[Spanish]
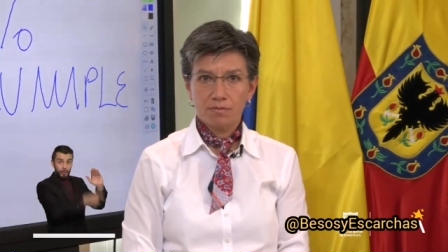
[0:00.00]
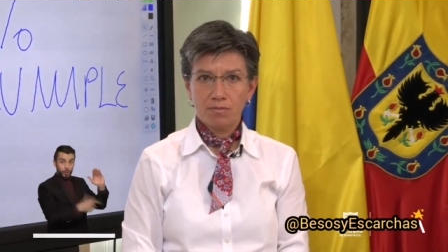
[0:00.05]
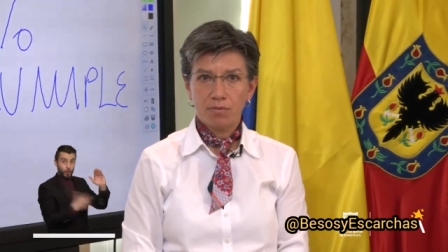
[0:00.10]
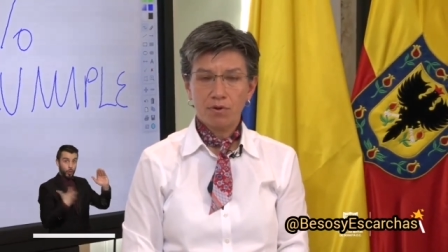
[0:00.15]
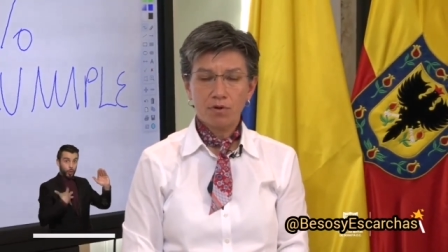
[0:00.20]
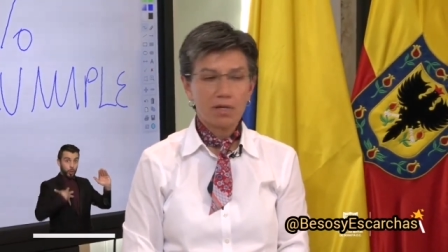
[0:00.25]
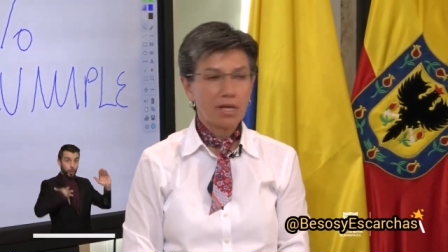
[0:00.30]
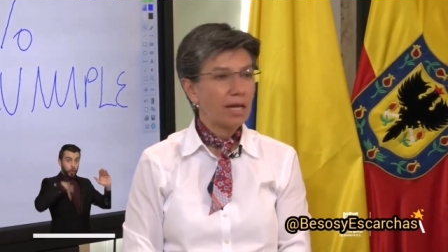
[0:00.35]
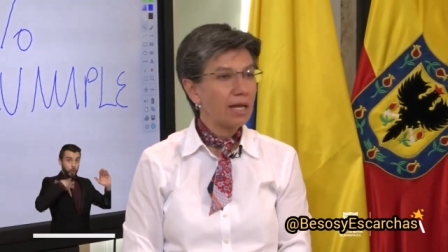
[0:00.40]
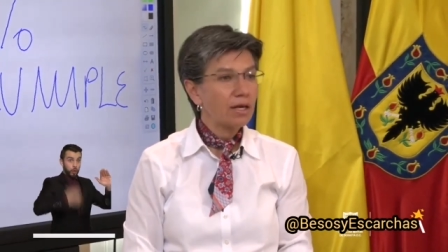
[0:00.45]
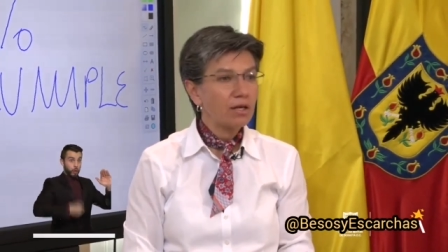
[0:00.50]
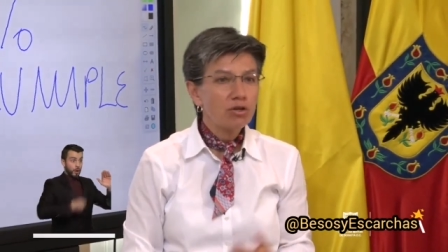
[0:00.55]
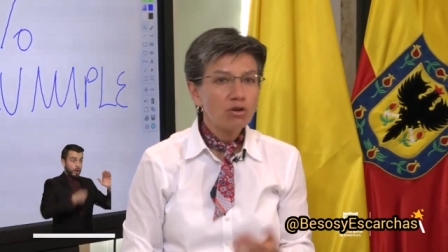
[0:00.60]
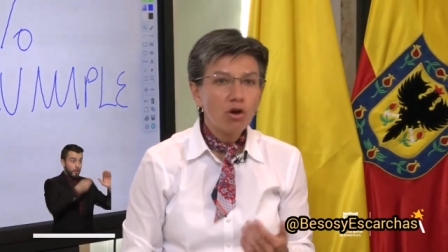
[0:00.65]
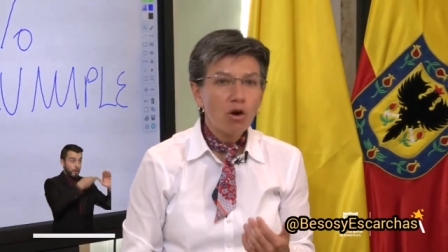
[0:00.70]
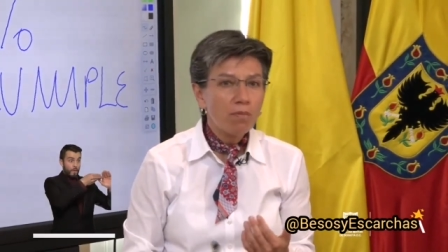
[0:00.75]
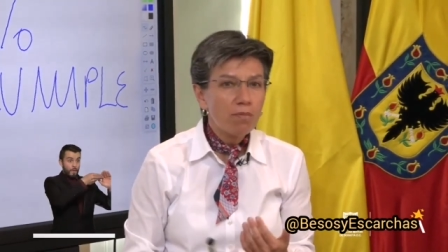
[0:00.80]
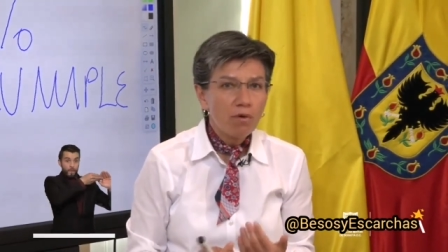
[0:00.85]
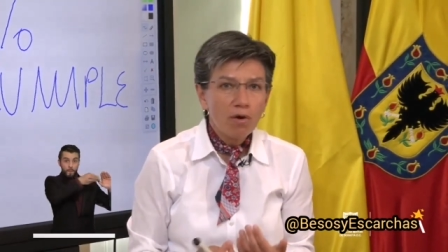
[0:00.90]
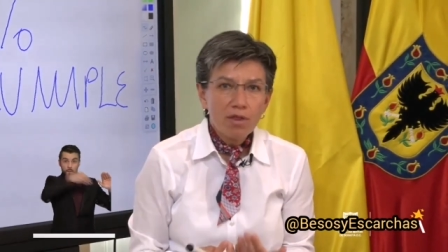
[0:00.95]
Porque
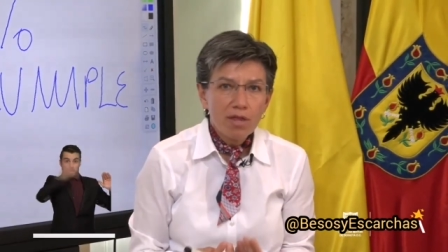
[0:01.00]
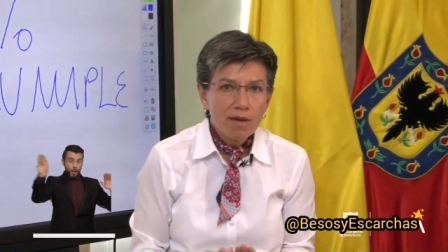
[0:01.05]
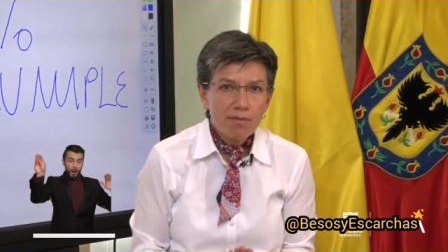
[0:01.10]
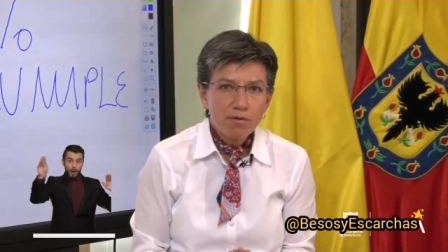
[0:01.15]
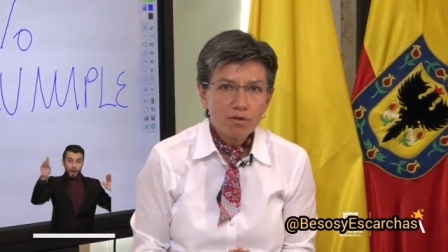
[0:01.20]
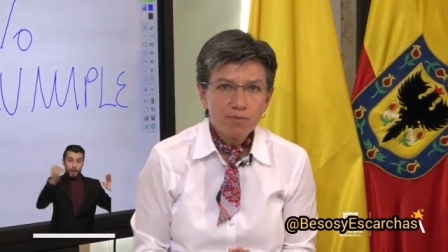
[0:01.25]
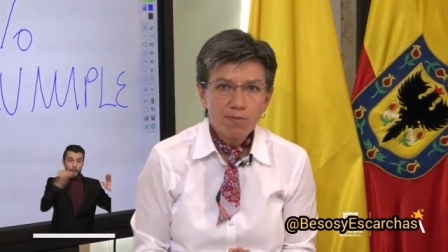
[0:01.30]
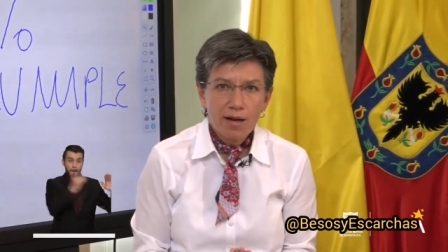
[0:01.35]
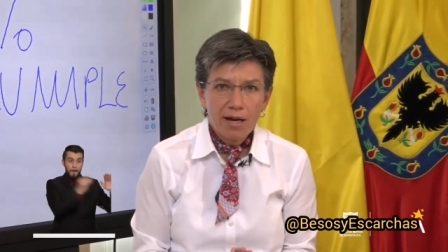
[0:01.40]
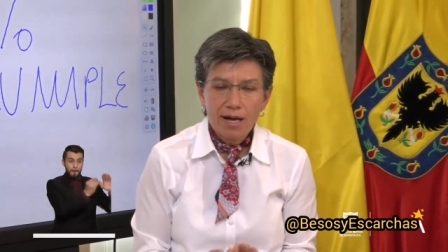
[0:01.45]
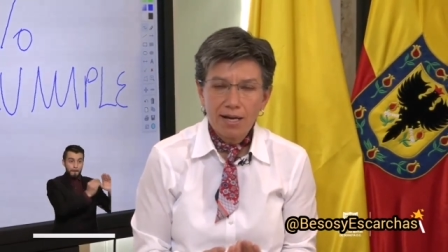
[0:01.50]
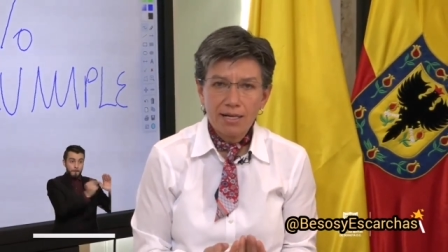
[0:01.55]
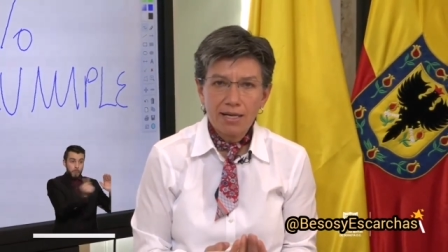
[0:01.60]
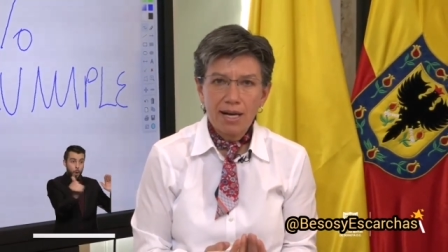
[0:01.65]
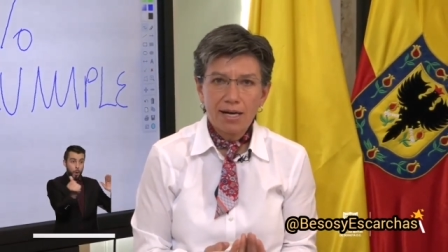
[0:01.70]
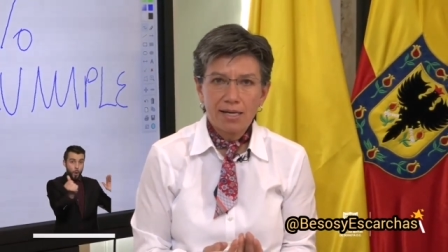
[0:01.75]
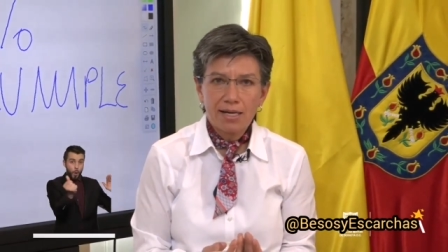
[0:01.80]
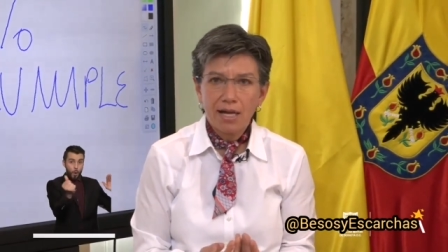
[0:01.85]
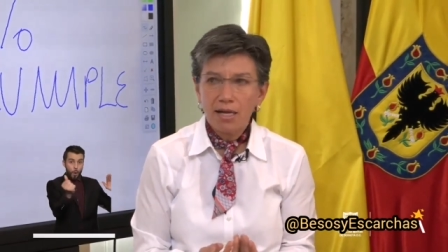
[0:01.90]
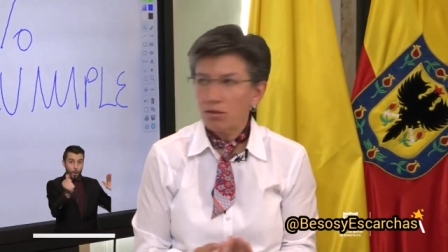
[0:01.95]
no podemos pagar el
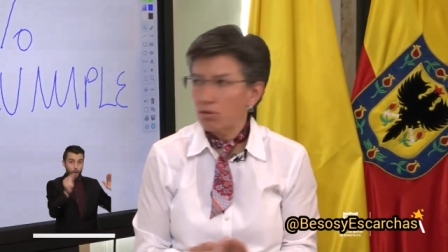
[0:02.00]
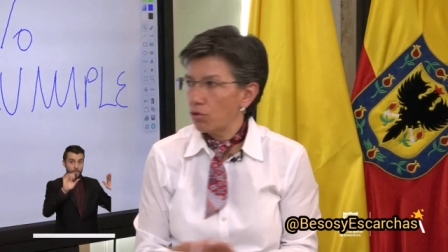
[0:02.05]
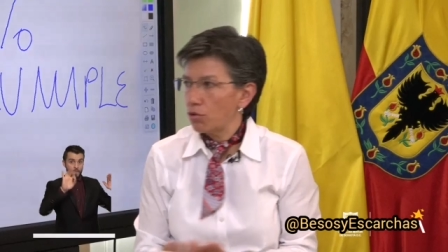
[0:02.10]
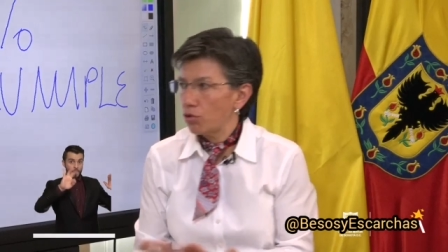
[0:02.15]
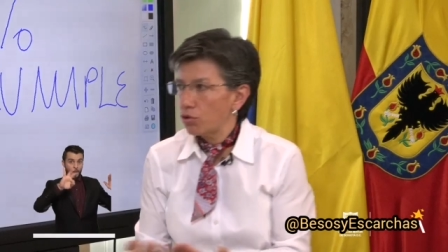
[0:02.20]
arriendo,